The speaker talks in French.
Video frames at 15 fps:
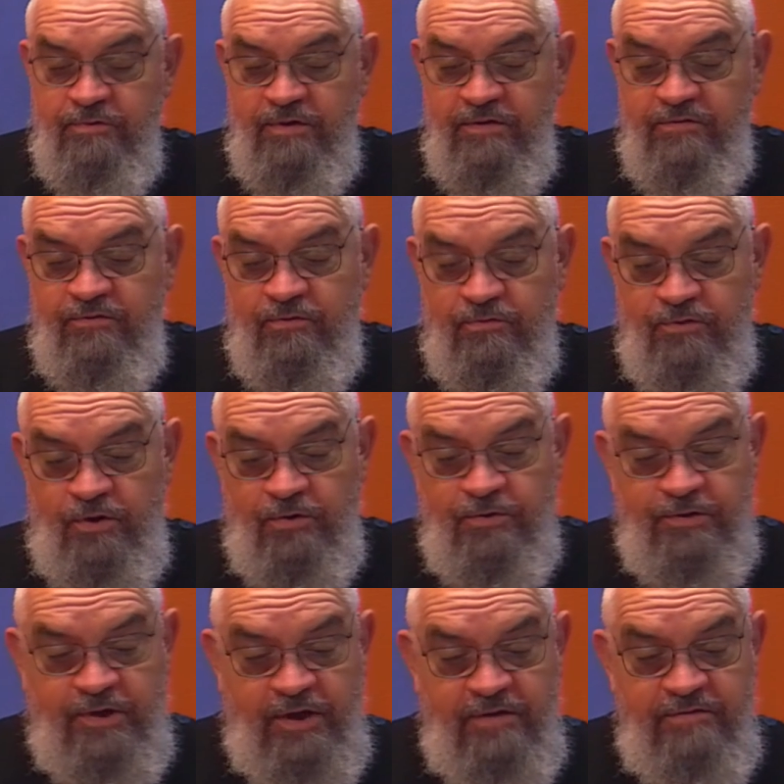qui sont dans le
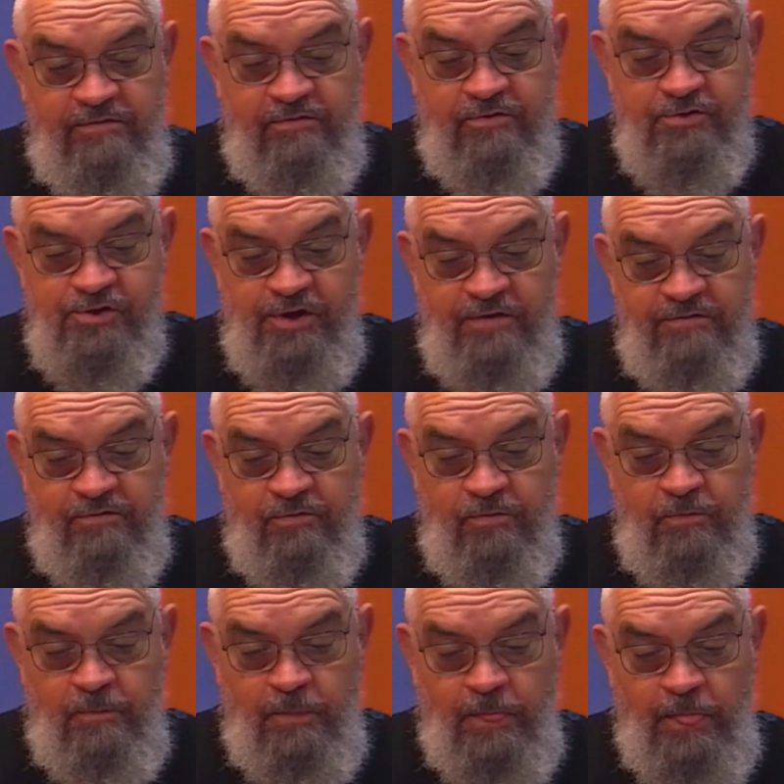Christ Jésus.